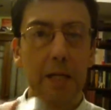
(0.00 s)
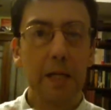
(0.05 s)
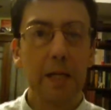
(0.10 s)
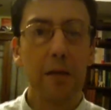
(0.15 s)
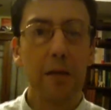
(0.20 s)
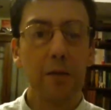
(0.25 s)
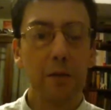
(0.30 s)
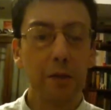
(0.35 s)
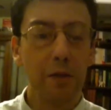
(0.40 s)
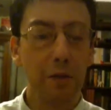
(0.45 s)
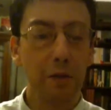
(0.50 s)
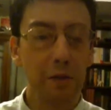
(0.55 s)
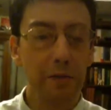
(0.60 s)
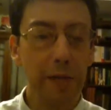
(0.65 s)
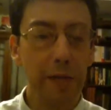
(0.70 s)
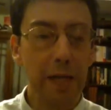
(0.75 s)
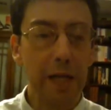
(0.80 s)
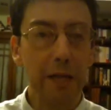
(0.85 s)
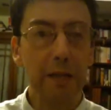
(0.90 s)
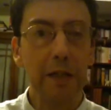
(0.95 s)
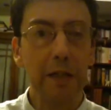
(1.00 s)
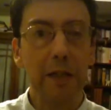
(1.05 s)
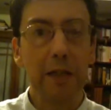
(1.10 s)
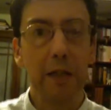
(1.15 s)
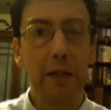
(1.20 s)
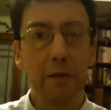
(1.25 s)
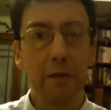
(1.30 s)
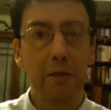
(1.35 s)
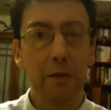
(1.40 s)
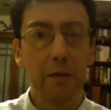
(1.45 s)
e così non
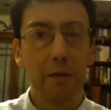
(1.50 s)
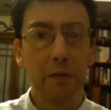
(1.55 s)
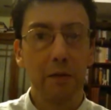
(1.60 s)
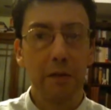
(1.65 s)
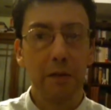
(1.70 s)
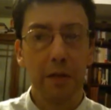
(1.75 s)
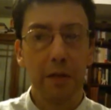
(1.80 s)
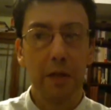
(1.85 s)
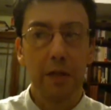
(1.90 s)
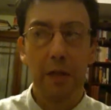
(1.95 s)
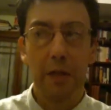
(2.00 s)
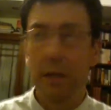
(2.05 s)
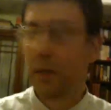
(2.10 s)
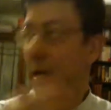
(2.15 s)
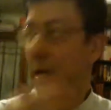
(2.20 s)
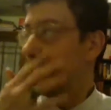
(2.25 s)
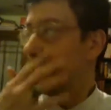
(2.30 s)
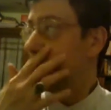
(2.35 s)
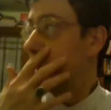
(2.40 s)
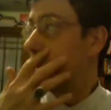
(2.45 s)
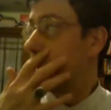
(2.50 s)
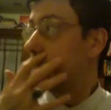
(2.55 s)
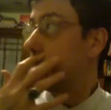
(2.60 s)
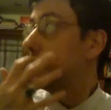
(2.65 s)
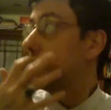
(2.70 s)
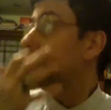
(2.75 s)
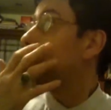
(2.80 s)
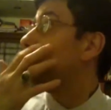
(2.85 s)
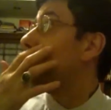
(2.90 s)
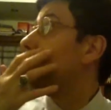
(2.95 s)
svegliate con
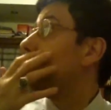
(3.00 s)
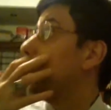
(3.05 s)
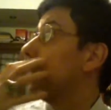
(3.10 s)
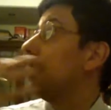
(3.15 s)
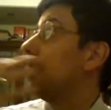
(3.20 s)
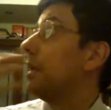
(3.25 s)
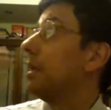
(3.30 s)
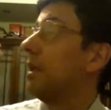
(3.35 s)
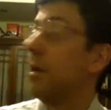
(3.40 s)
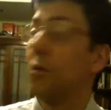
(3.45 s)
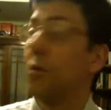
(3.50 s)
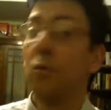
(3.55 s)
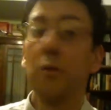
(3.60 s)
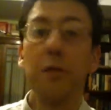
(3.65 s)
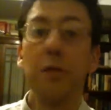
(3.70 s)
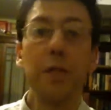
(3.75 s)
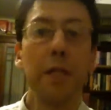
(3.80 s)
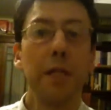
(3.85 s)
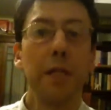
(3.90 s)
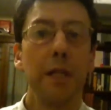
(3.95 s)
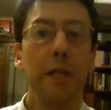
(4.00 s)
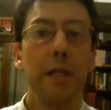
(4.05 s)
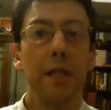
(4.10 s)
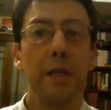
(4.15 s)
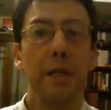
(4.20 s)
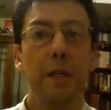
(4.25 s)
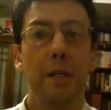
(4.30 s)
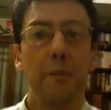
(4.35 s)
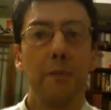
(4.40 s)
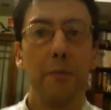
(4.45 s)
accendendo le luci
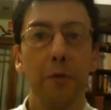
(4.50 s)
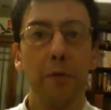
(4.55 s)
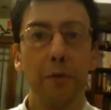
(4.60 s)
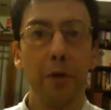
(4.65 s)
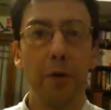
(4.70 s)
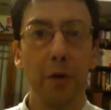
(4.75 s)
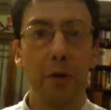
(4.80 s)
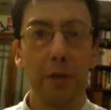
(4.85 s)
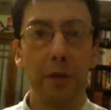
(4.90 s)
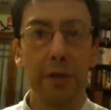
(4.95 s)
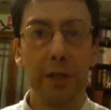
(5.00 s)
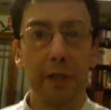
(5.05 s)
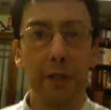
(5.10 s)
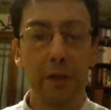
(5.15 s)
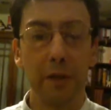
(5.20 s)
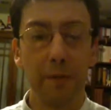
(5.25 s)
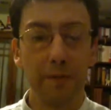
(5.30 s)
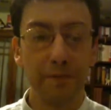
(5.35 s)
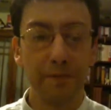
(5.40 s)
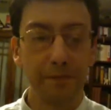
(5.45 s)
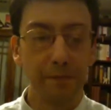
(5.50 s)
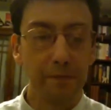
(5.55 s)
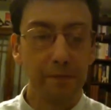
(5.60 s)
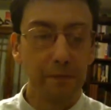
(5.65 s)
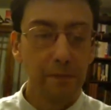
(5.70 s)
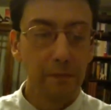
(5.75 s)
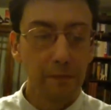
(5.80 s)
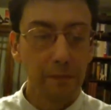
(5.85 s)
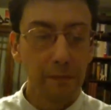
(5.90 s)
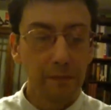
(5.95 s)
più forti no
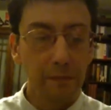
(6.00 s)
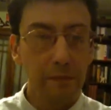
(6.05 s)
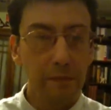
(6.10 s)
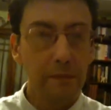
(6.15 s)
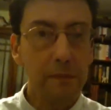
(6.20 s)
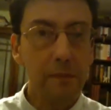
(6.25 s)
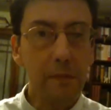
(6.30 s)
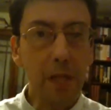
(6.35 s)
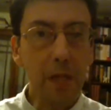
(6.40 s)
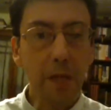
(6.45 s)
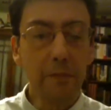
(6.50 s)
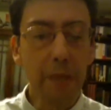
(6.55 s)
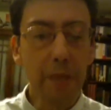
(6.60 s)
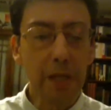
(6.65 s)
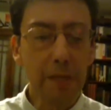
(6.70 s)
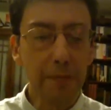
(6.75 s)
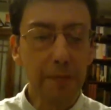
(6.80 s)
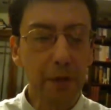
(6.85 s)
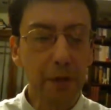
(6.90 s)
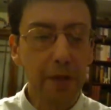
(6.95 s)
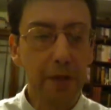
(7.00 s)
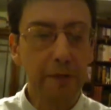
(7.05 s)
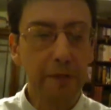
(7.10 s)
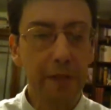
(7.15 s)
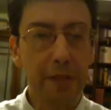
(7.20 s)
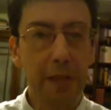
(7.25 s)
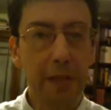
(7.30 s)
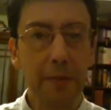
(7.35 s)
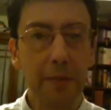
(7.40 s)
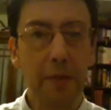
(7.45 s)
beh spero che vi
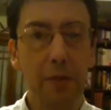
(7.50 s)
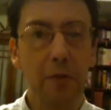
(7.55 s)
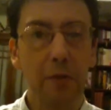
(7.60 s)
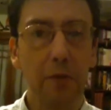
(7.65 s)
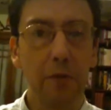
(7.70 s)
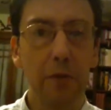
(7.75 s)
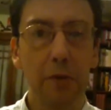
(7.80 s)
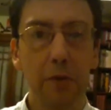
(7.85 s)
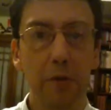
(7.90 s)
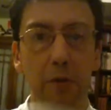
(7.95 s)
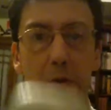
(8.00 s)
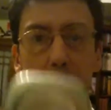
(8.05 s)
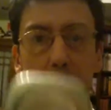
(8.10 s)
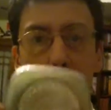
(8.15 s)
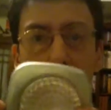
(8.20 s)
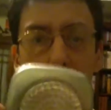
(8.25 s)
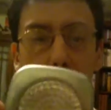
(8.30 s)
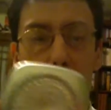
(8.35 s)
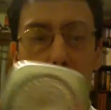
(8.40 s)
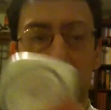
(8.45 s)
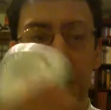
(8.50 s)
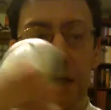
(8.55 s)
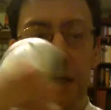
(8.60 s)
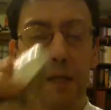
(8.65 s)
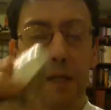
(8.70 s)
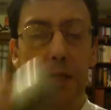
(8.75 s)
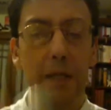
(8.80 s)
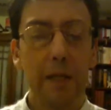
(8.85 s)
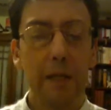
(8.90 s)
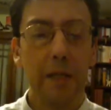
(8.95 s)
sia piaciuto questo tutorial
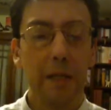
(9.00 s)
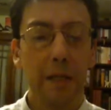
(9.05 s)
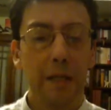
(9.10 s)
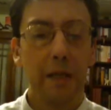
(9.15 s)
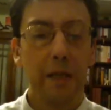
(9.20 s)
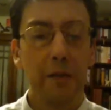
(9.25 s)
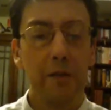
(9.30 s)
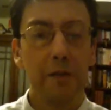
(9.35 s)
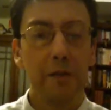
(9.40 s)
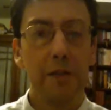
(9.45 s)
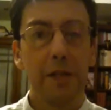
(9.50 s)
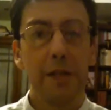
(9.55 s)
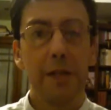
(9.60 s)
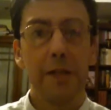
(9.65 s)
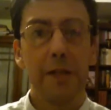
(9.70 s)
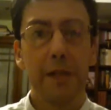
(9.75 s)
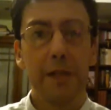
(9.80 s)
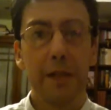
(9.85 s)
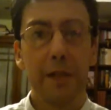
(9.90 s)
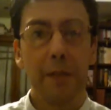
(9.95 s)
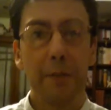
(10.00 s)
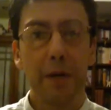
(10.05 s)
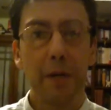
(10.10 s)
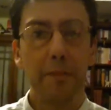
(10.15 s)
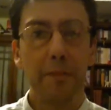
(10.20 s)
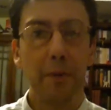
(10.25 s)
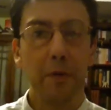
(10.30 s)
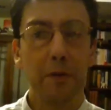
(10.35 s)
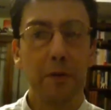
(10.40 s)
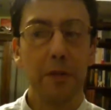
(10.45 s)
e noi ci risentiamo alla
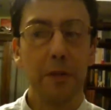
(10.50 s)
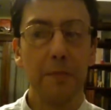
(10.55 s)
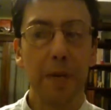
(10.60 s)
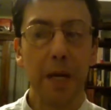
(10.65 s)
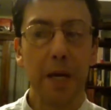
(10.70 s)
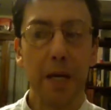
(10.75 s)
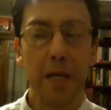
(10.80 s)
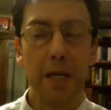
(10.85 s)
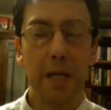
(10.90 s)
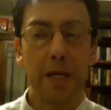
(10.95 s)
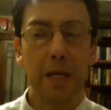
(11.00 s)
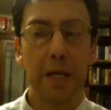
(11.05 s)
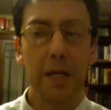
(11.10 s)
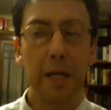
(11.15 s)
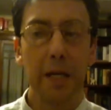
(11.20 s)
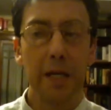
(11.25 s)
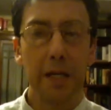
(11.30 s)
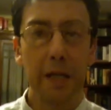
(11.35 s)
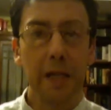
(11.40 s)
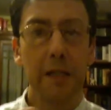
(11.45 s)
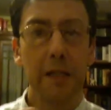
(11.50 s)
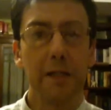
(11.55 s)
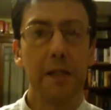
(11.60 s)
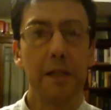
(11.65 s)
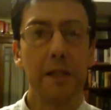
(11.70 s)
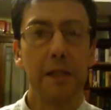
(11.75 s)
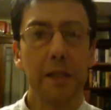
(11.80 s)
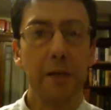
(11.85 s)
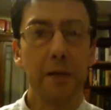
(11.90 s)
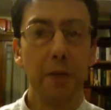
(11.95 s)
prossima eh, grazie
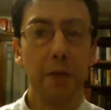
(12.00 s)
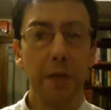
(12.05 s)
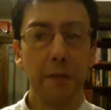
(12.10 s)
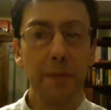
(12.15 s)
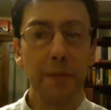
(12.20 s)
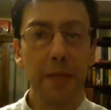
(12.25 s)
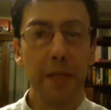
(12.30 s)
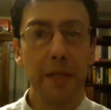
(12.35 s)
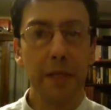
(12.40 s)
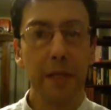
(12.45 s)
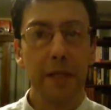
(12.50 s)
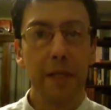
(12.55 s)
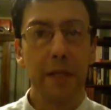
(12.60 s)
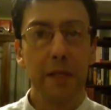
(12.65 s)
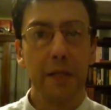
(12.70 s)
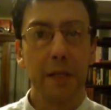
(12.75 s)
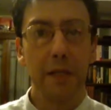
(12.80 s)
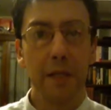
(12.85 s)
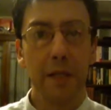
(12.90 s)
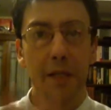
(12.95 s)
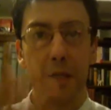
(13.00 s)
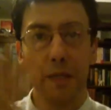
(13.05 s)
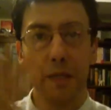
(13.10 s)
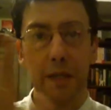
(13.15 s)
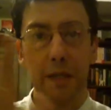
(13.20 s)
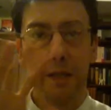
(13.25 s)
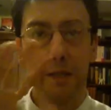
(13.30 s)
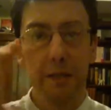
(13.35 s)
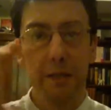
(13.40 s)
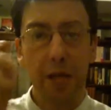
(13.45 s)
di seguirmi
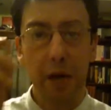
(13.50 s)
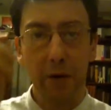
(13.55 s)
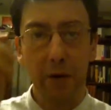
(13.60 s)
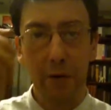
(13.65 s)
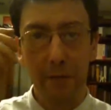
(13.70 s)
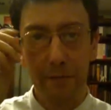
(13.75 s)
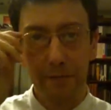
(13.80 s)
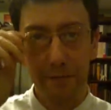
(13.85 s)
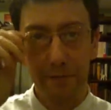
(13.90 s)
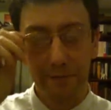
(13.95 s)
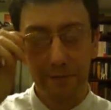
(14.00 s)
ciao